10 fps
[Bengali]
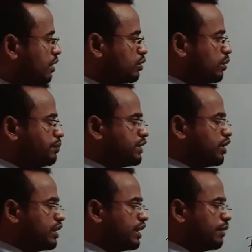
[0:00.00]
তো
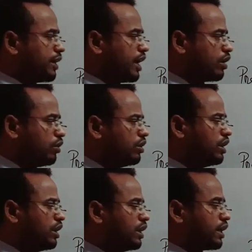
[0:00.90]
বিষয়টি আমরা এখন
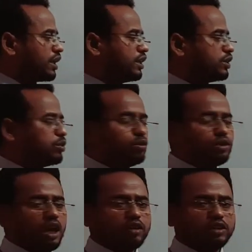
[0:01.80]
কিছু
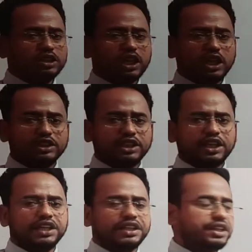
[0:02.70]
উদাহরণের সাহায্যে
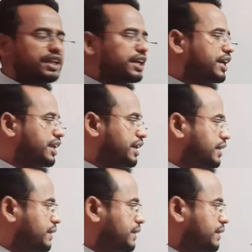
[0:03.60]
দেখে নেই